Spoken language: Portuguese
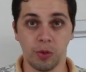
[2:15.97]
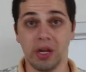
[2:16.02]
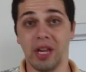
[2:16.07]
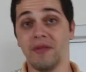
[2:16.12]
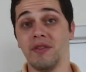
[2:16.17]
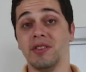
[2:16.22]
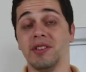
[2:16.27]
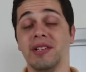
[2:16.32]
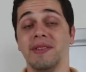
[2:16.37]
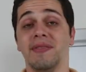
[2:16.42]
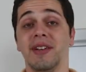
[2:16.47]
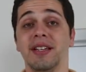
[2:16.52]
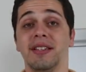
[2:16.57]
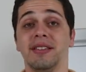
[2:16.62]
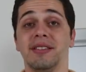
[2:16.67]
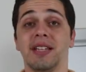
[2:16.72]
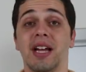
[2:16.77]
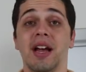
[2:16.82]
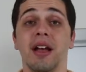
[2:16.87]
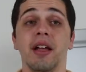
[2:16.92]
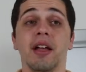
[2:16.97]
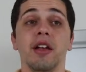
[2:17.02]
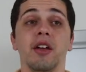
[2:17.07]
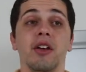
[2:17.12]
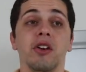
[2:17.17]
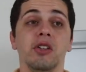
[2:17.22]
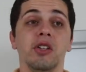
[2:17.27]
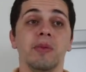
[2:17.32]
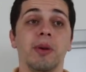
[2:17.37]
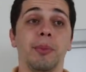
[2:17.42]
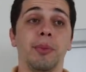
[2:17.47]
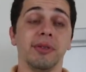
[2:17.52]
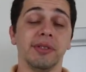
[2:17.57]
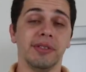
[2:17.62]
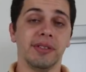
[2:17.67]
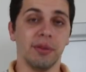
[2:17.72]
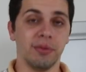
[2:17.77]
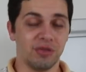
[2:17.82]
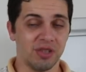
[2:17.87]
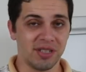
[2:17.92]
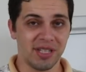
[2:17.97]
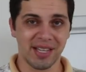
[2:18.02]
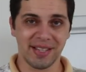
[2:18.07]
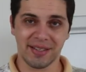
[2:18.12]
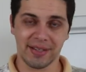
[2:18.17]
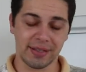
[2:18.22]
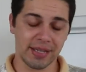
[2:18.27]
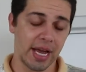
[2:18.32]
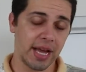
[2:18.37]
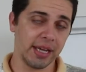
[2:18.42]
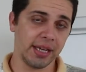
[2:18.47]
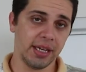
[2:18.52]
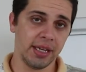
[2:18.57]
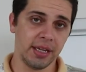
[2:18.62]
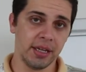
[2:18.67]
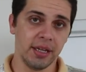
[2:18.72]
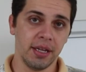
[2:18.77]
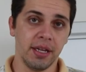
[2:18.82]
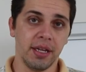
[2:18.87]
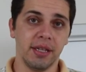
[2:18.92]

porque você vai estar numa posição de destaque